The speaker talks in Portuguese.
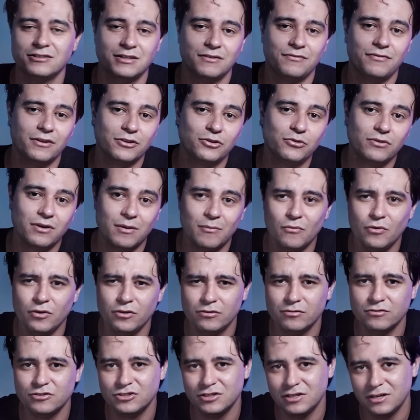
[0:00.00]
já fatura
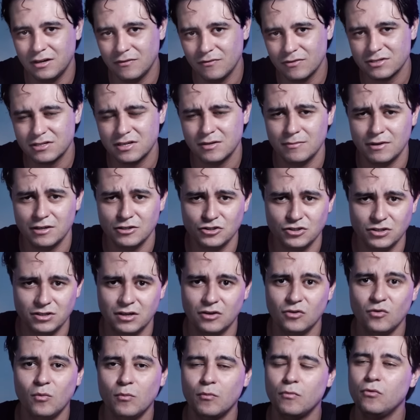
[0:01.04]
muito dinheiro, você imagina
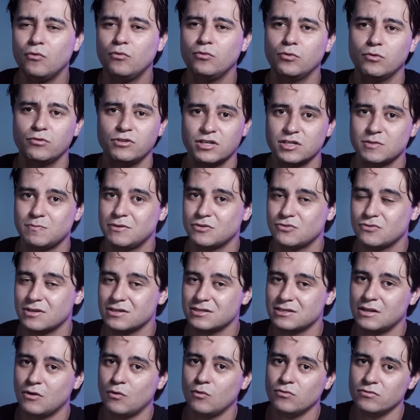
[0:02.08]
num mundo onde as pessoas
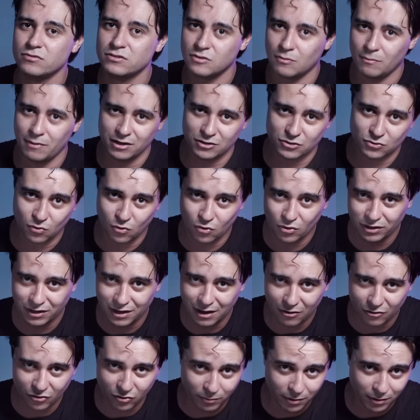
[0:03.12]
não usam mais o
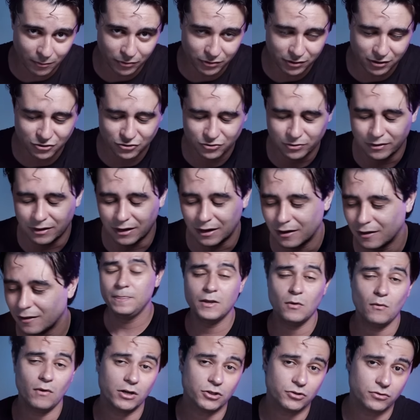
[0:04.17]
Ronaldo para poder jogar.
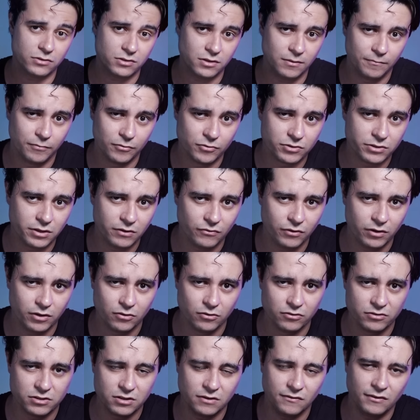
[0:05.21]
Não acho isso impossível,
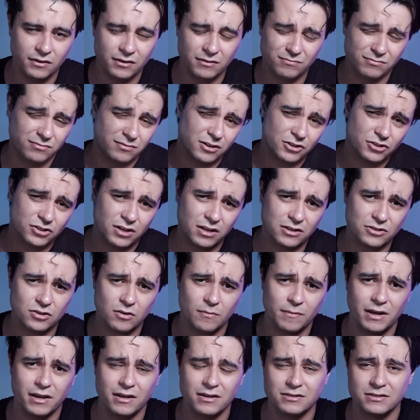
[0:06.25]
inclusive. Acho que é só
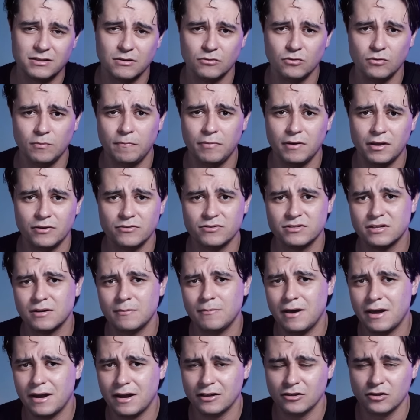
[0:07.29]
uma questão do plano ser
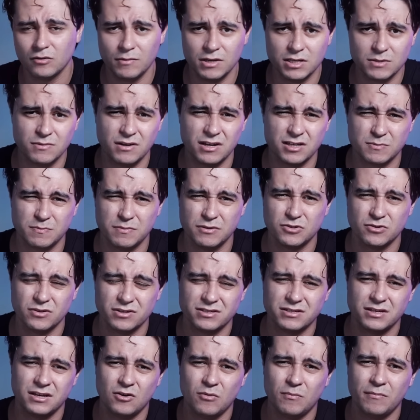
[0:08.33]
barato mesmo, que as pessoas
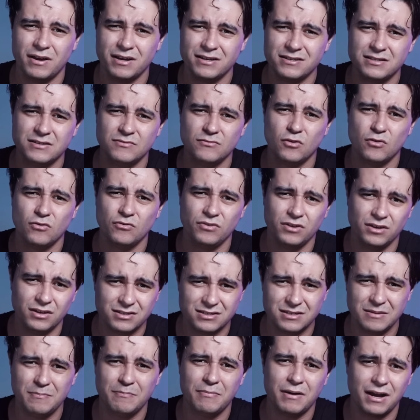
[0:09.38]
serão mais
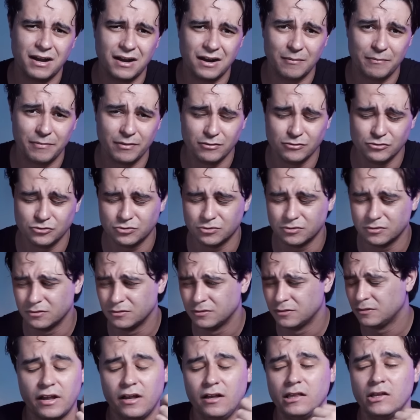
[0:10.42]
envolvidas em pagar pelo jogo.
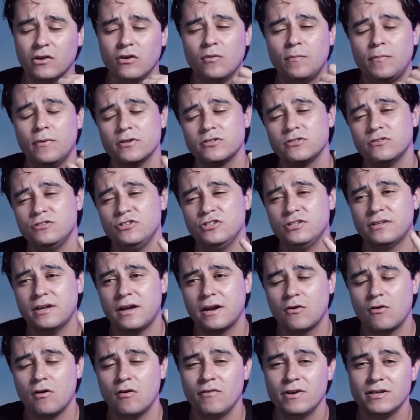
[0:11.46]
Então eu posso ditar
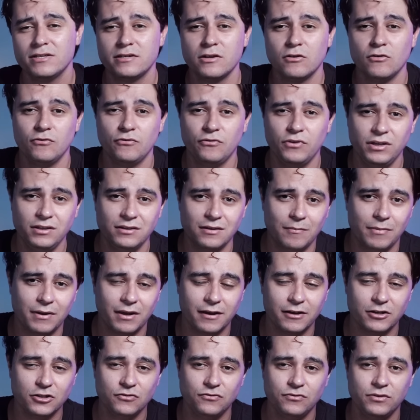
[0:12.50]
qual vai ser o fim da
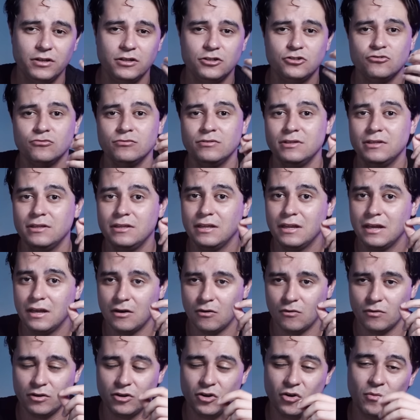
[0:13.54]
placa de vídeo?
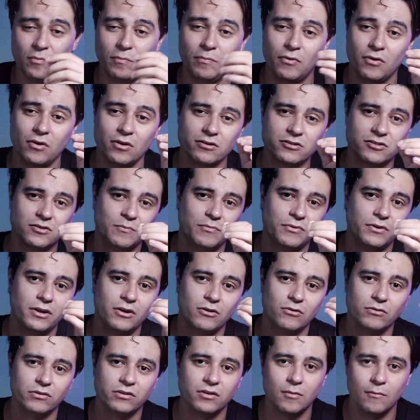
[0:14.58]
Não, eu não posso porque eu
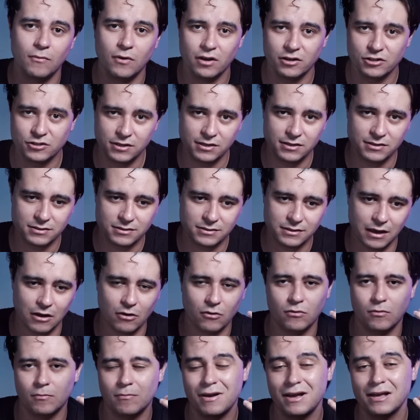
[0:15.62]
não tenho bola de
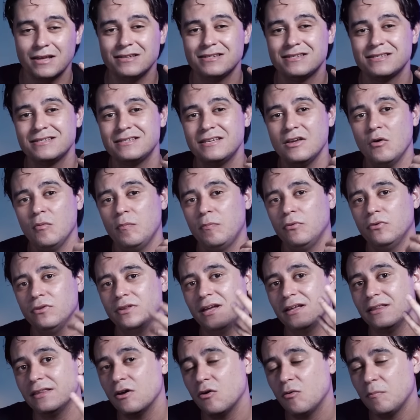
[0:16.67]
cristal. Mas se eu
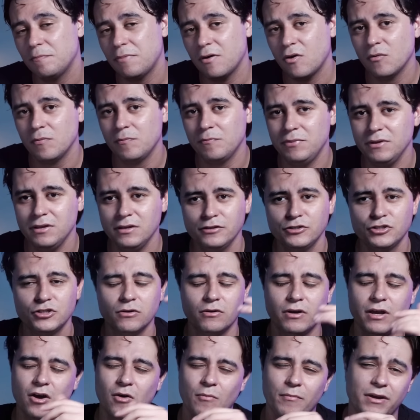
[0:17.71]
puder dar um palpite, eu
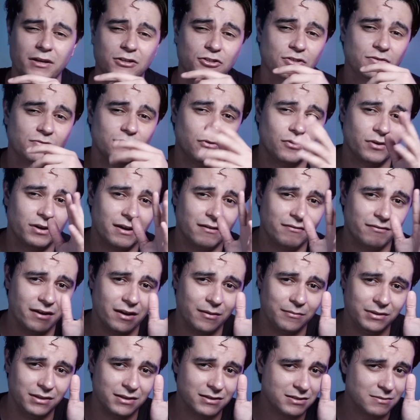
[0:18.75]
realmente vou na
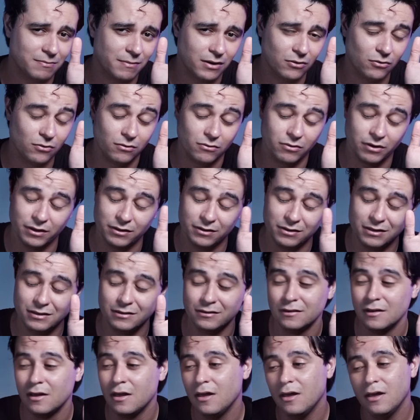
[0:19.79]
vibe desse maluco aí
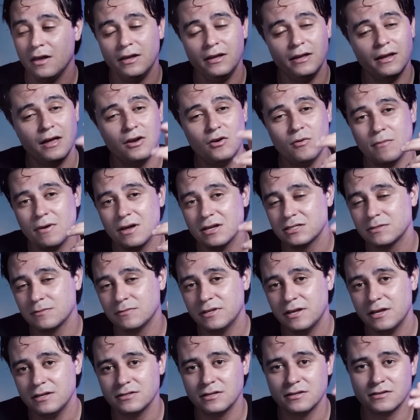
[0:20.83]
e é no máximo
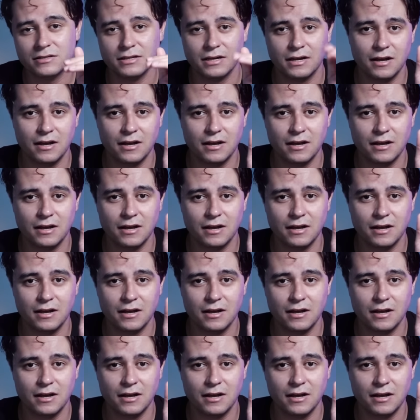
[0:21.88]
10 anos e